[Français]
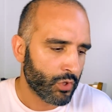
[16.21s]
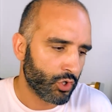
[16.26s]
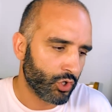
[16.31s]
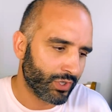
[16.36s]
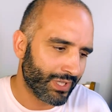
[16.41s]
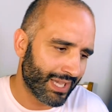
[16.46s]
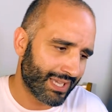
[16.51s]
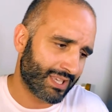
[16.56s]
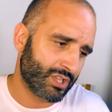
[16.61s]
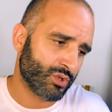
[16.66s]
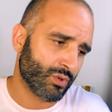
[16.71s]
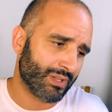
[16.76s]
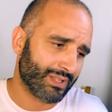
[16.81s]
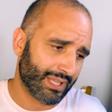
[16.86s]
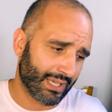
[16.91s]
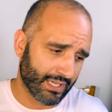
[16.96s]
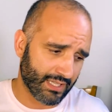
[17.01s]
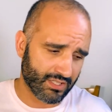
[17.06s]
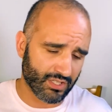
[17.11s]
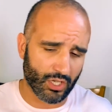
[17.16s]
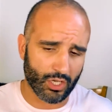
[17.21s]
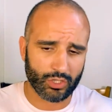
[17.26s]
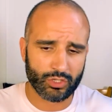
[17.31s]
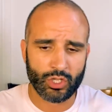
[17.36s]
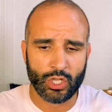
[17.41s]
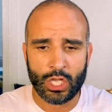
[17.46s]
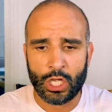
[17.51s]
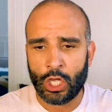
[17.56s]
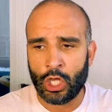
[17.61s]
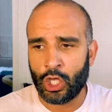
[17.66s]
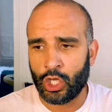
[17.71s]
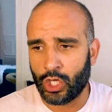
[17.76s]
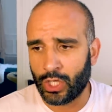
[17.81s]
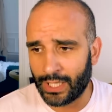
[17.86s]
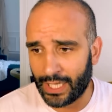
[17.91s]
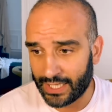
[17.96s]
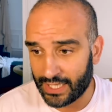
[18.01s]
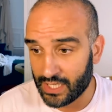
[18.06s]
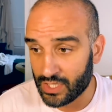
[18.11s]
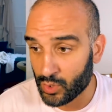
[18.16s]
Il y en a qui sont intéressantes, il y
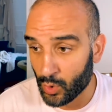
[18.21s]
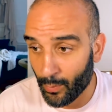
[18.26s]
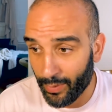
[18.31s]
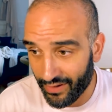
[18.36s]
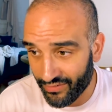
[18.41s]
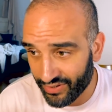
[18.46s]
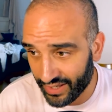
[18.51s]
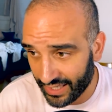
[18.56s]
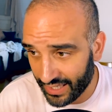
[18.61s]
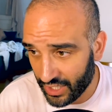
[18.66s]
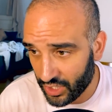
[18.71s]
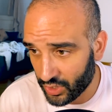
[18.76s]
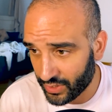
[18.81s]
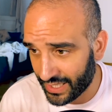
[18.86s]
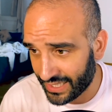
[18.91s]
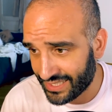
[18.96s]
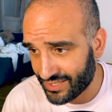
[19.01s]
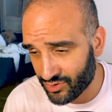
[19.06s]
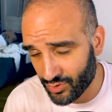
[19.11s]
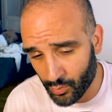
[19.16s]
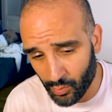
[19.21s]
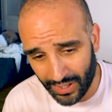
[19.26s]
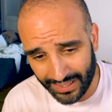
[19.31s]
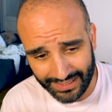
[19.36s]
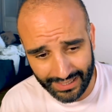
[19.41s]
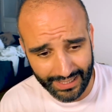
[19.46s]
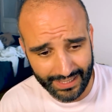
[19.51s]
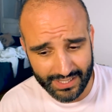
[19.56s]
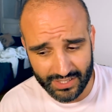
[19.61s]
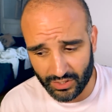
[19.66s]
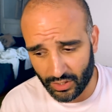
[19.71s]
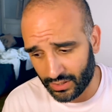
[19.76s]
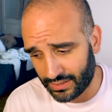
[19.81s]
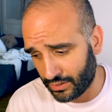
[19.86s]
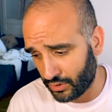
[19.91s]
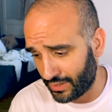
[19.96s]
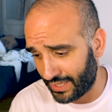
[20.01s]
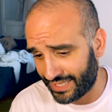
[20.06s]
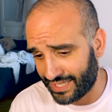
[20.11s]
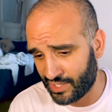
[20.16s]
en a qui sont pas vraies, il y en a qui sont moins intéressantes,
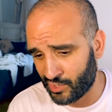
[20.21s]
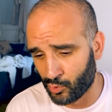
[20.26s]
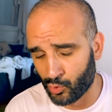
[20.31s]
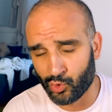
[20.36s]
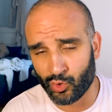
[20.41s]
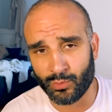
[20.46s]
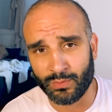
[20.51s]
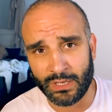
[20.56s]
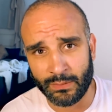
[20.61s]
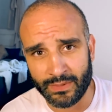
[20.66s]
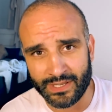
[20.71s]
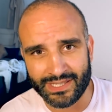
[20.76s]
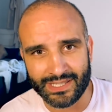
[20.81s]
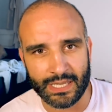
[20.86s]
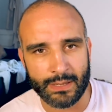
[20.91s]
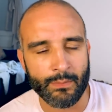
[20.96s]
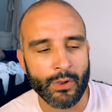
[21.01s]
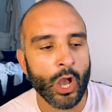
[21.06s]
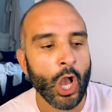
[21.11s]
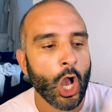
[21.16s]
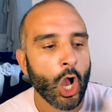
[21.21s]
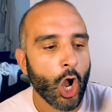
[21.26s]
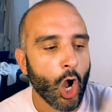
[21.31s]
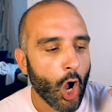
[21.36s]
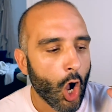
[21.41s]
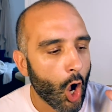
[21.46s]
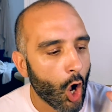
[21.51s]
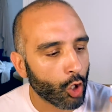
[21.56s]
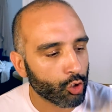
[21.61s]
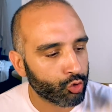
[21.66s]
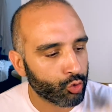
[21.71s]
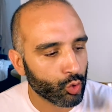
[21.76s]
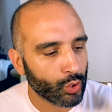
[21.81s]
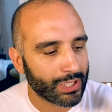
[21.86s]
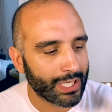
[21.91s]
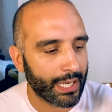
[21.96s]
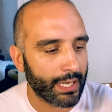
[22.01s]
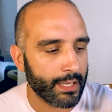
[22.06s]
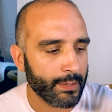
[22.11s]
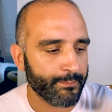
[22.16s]
il y en a qui sont sublimissimes. En tout
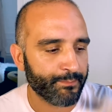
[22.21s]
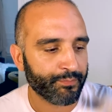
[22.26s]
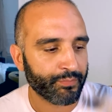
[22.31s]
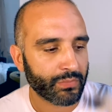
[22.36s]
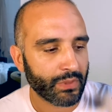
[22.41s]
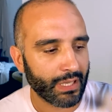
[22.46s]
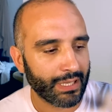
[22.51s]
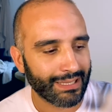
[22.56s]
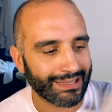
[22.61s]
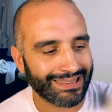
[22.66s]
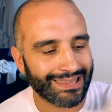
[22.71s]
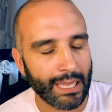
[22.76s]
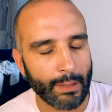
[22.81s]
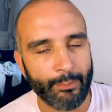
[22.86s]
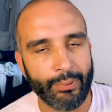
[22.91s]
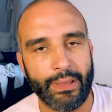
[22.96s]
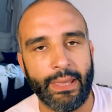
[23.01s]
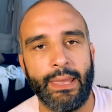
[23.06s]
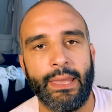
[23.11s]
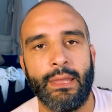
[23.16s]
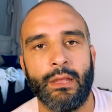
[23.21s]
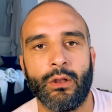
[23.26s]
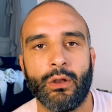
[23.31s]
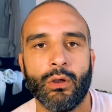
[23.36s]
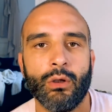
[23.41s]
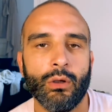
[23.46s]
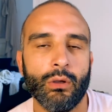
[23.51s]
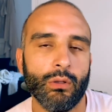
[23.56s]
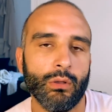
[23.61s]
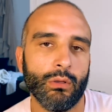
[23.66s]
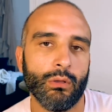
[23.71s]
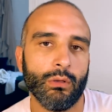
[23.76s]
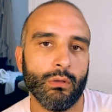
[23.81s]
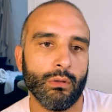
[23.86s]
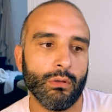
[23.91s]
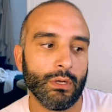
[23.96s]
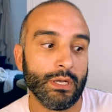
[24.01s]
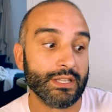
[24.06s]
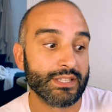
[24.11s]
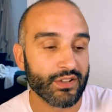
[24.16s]
cas, d'après
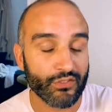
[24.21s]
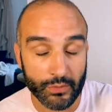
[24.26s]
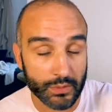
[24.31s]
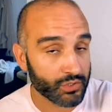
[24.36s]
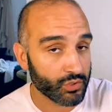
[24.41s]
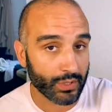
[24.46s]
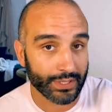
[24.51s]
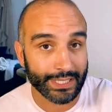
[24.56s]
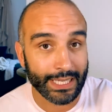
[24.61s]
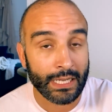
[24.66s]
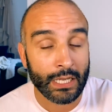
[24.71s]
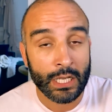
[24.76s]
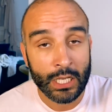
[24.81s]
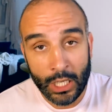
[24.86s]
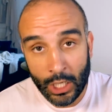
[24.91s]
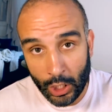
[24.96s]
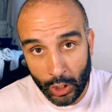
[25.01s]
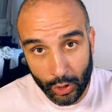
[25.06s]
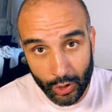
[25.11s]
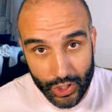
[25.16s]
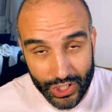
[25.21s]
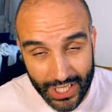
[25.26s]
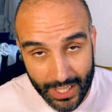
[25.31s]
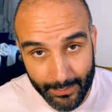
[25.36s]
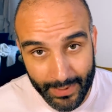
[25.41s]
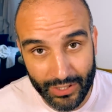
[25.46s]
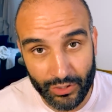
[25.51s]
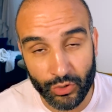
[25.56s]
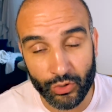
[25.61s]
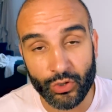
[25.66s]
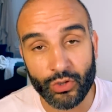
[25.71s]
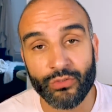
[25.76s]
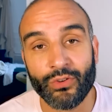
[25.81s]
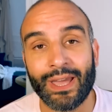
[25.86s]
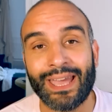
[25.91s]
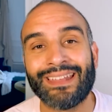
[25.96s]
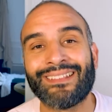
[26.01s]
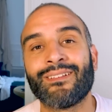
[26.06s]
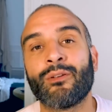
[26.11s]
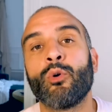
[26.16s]
le, les informations qu'on a, le chapitre
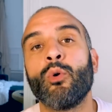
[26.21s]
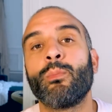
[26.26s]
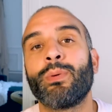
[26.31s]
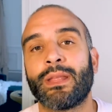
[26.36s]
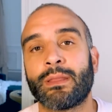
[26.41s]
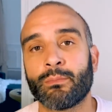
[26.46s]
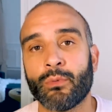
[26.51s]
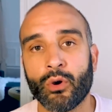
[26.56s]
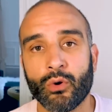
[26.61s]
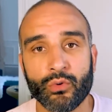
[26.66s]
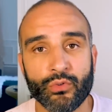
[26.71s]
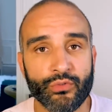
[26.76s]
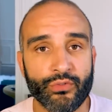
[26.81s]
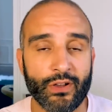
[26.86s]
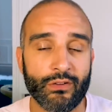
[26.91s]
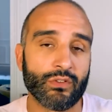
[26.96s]
devrait être complètement ouf.